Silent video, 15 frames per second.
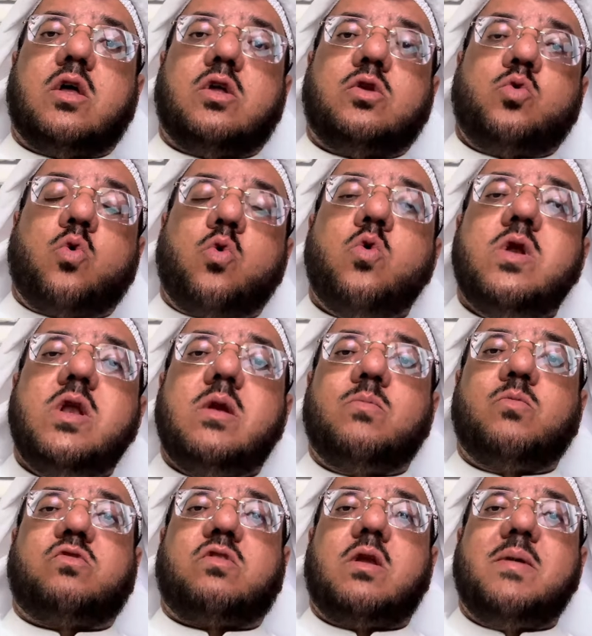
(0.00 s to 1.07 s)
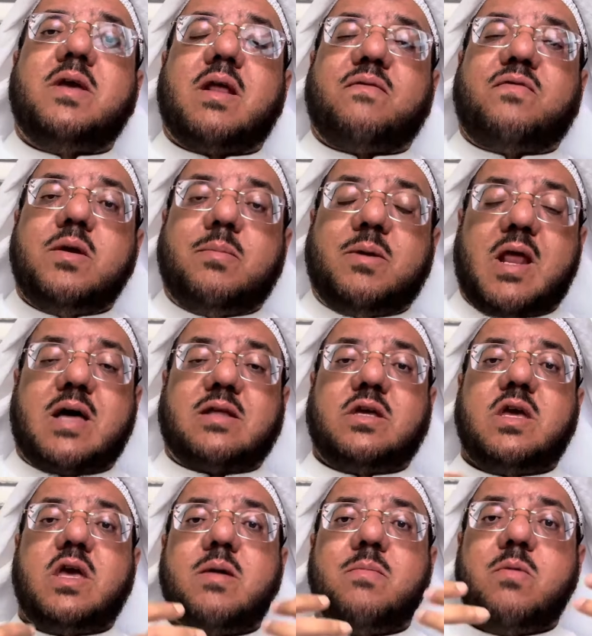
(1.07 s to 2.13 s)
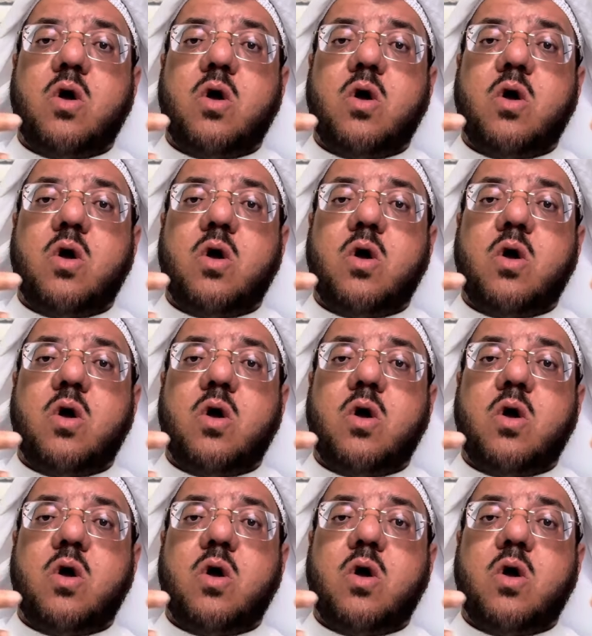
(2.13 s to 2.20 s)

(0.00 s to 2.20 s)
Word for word: دخول المسلمين في بلادهم